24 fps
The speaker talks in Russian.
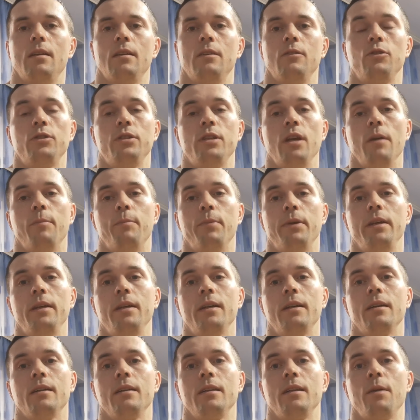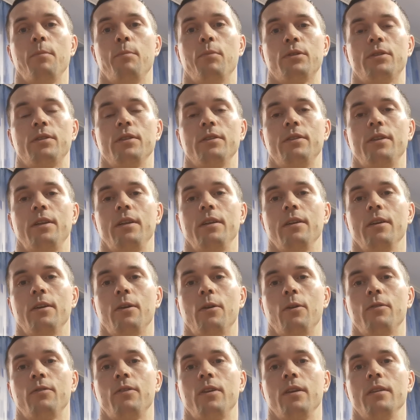Друзья, приехал я после
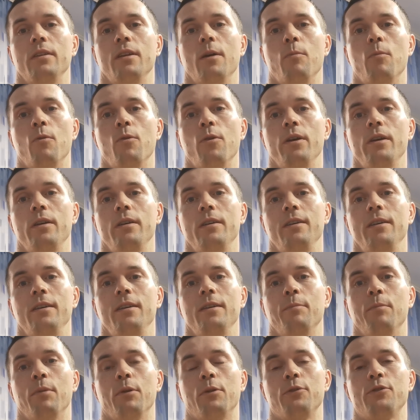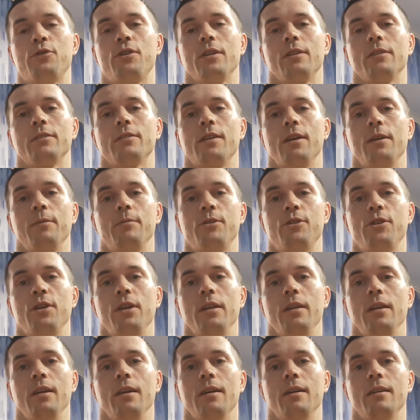тренировки домой и получил
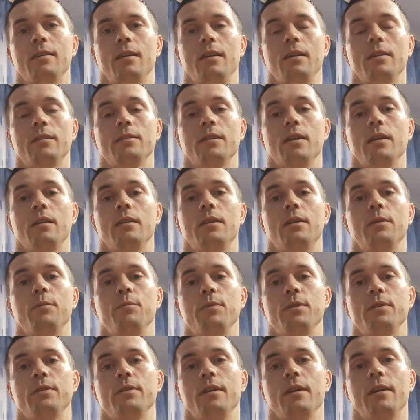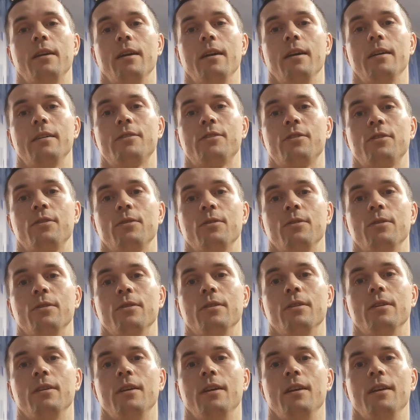сообщение от Александра Мясника,
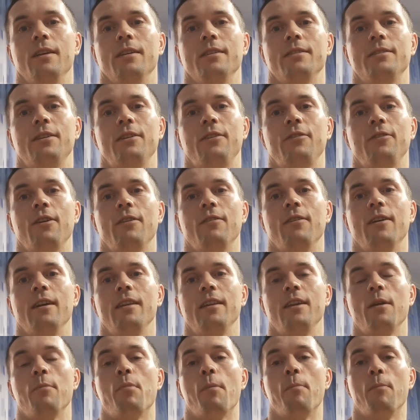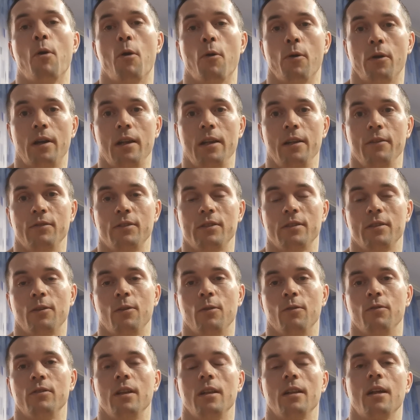что соревнования по
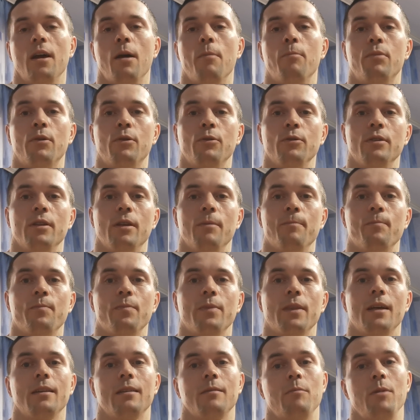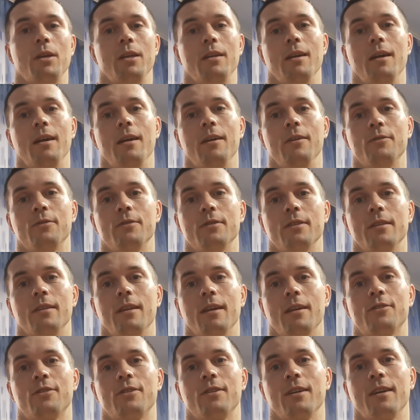пауэрлифтингу в Долгопрудном отменяются.
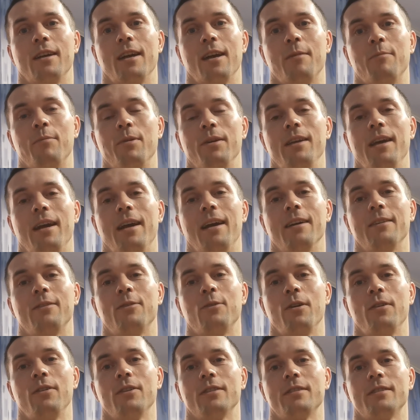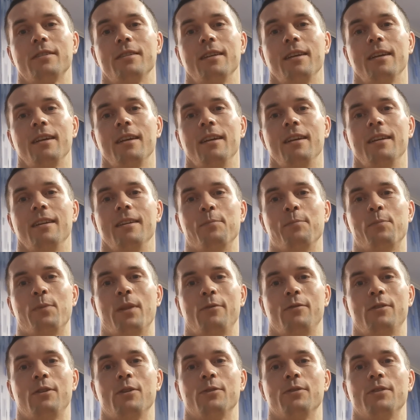Так что как бы я готовился,
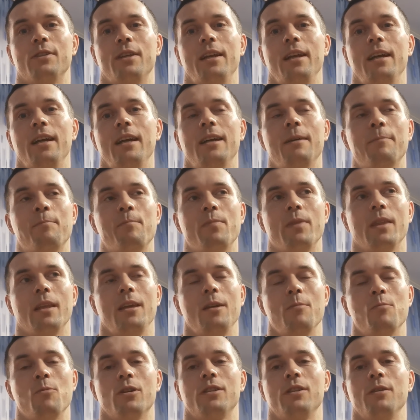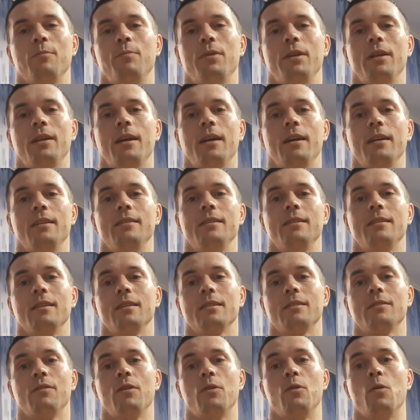и все зря. И можно переходить
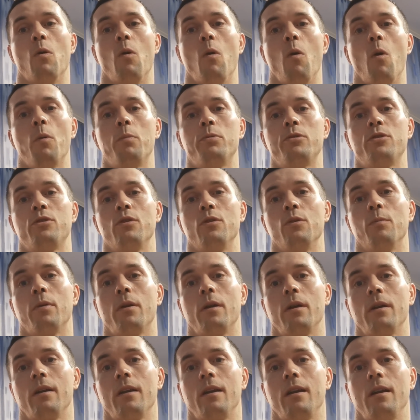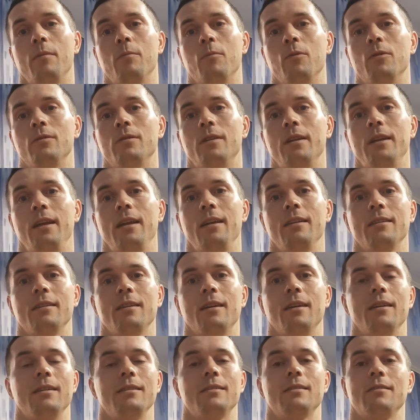на свою общую программу
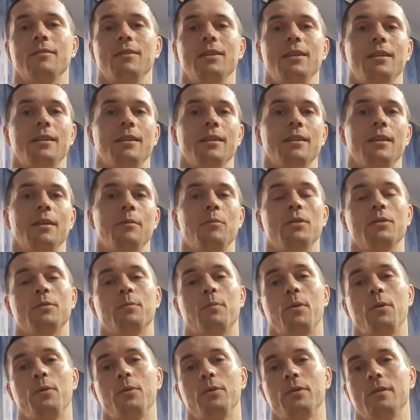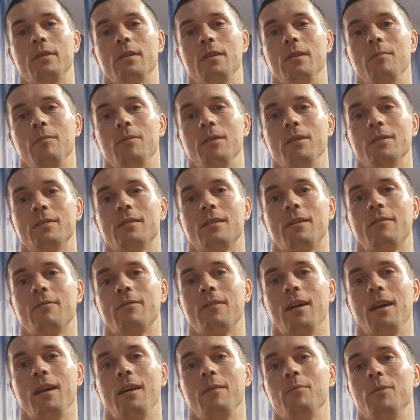тренинга и с выходами, и с брусьями, и с
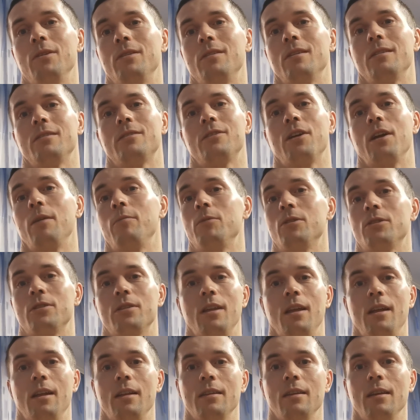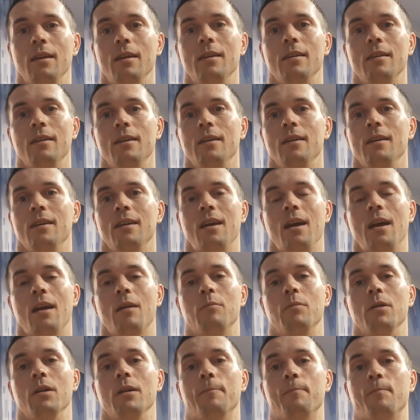рывками, и толчками штанги.
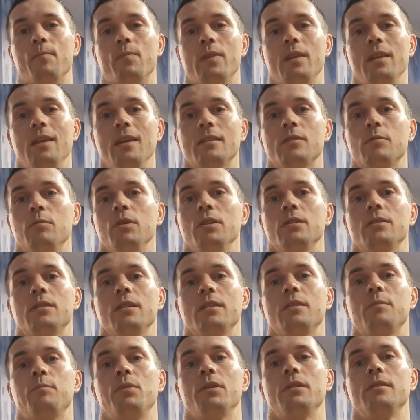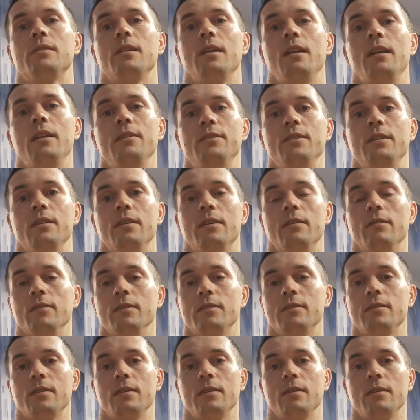Как бы нет смысла
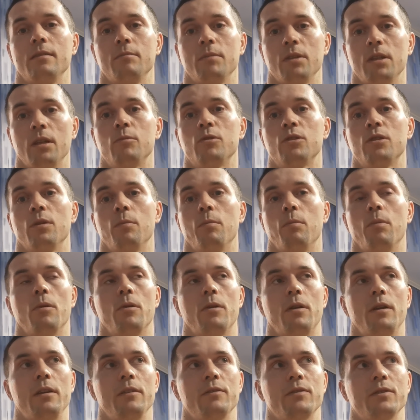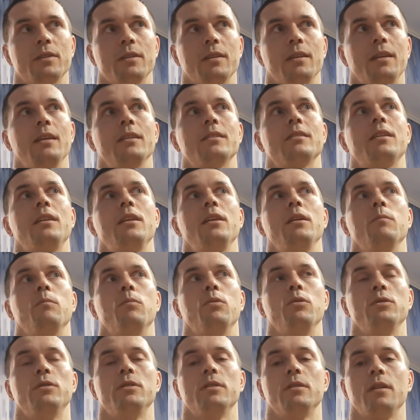специализироваться, потому что пауэрлифтинг, если и
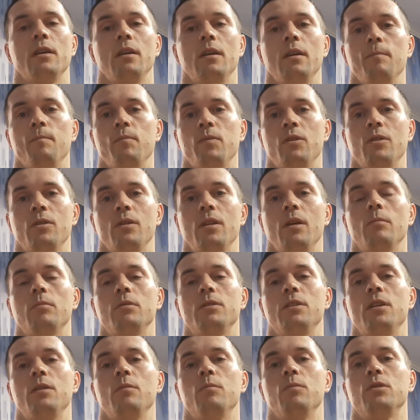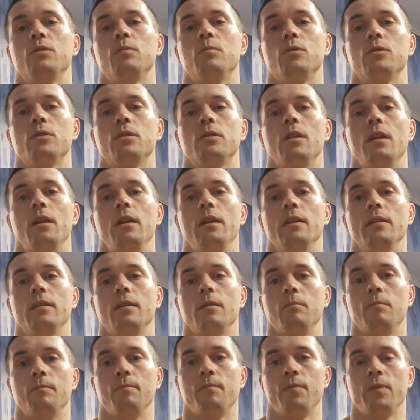будет, то там где-нибудь может
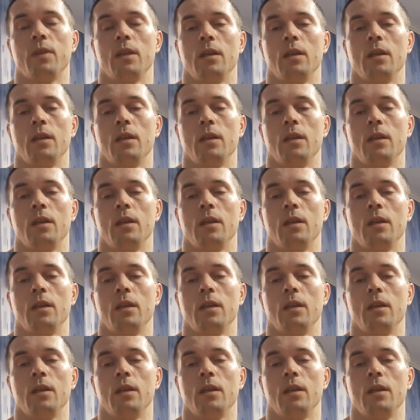летом.